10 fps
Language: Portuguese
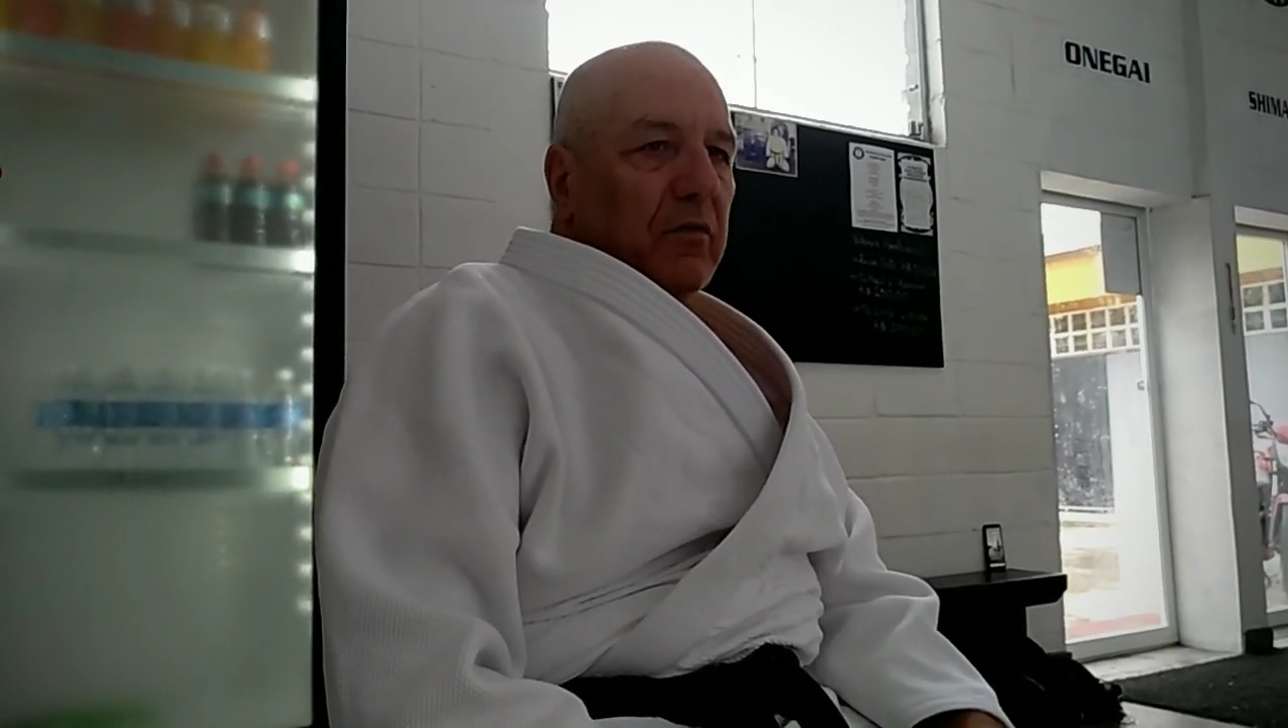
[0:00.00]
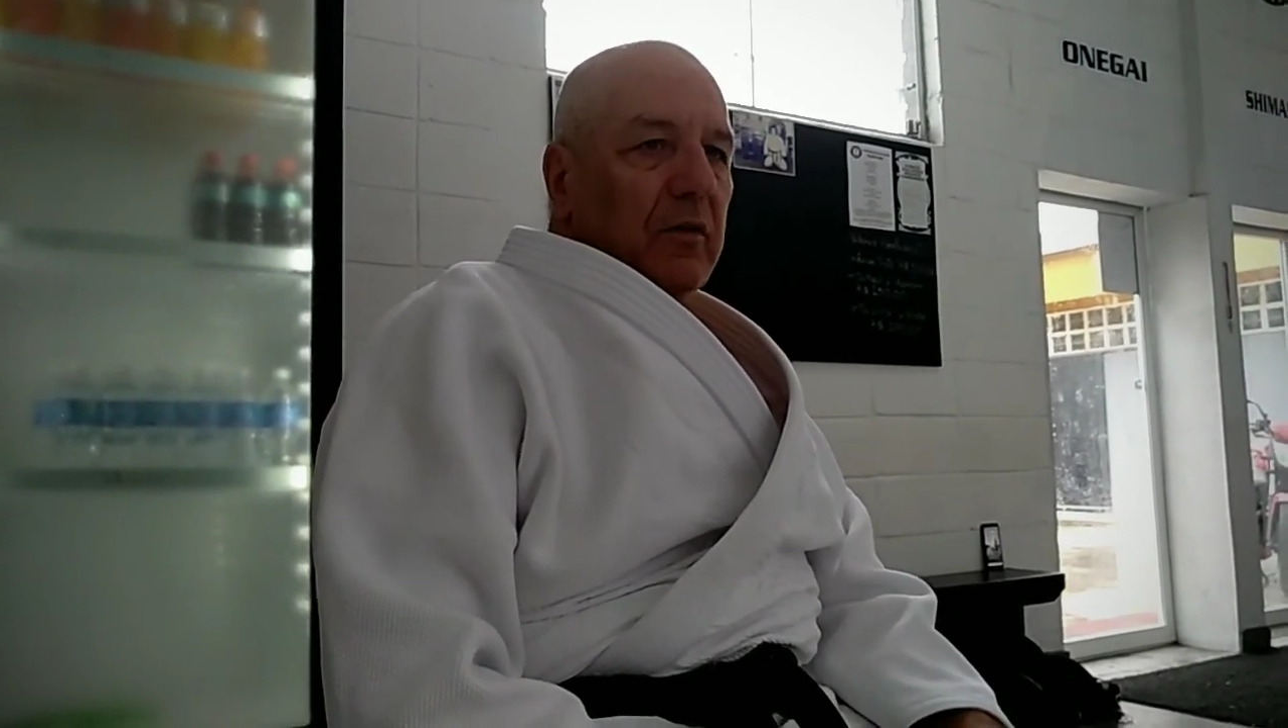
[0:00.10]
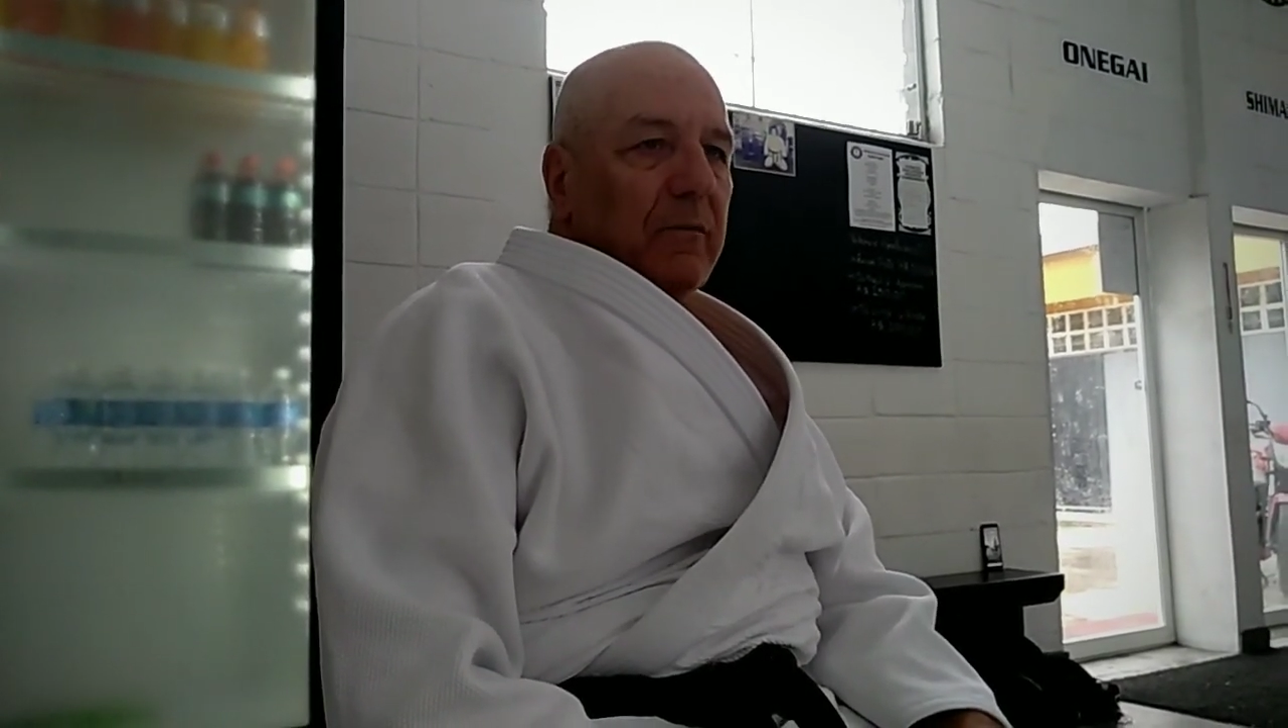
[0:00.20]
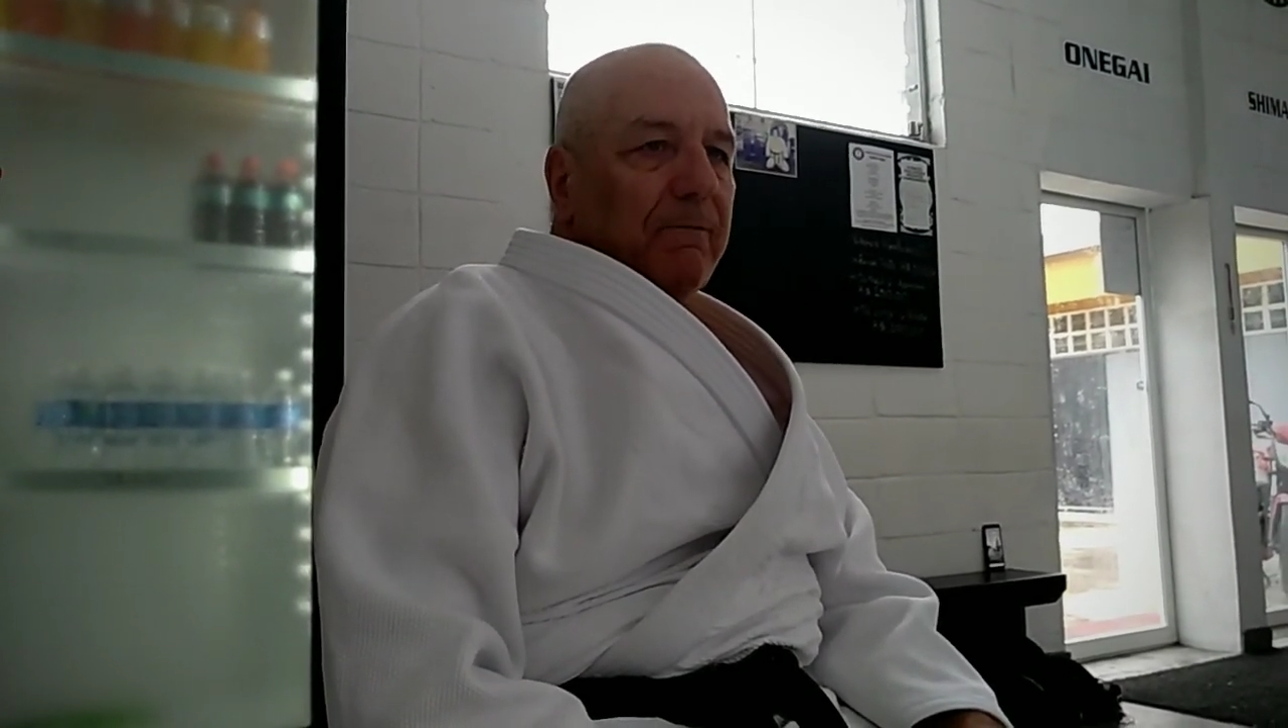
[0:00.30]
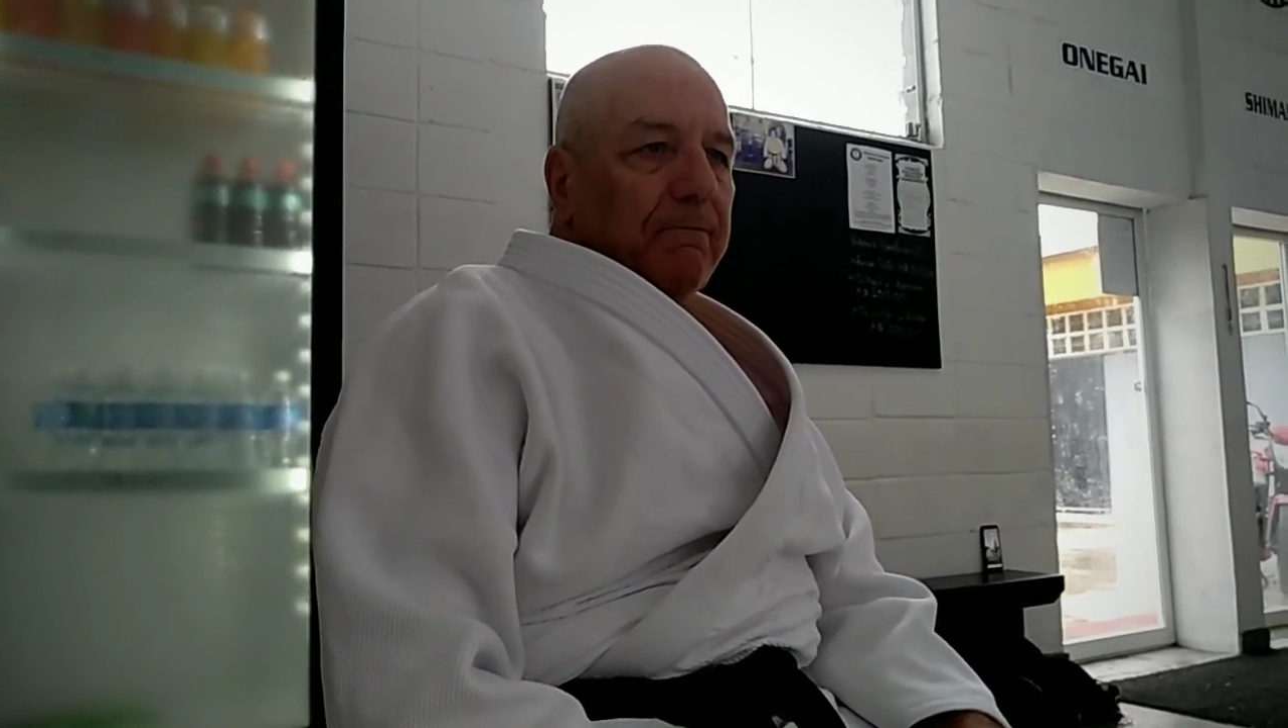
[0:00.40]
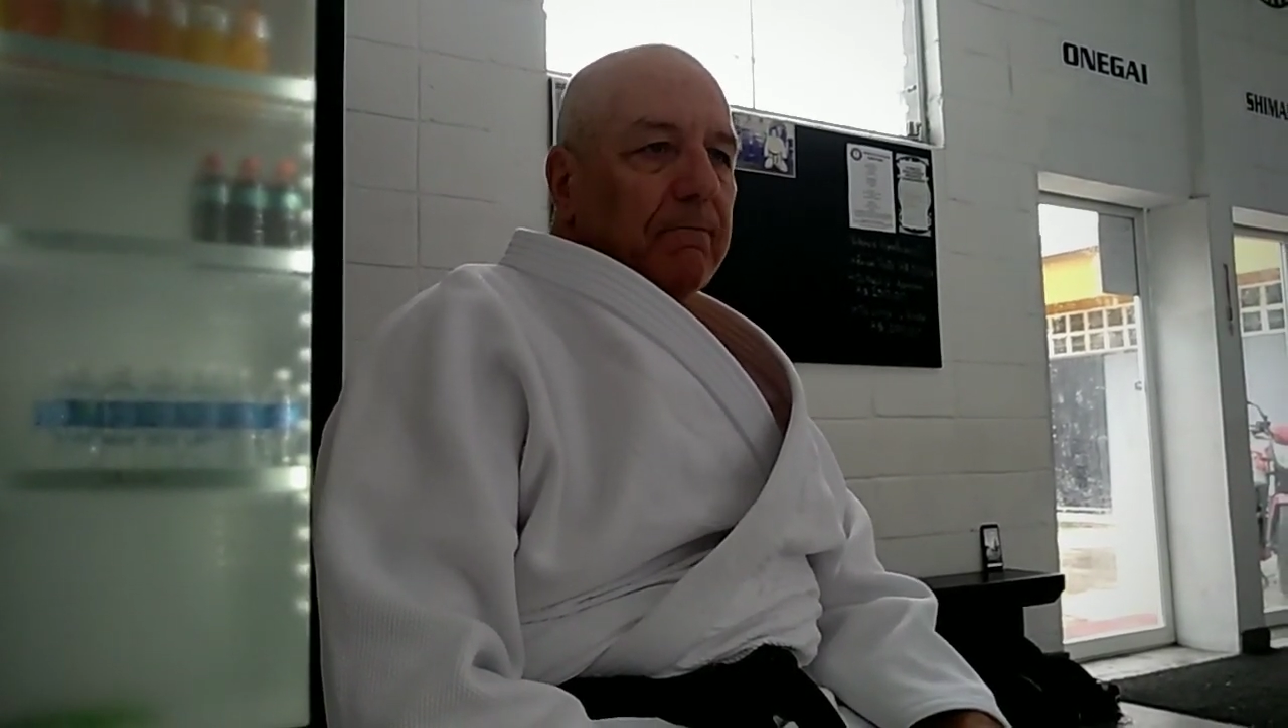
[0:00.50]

viu?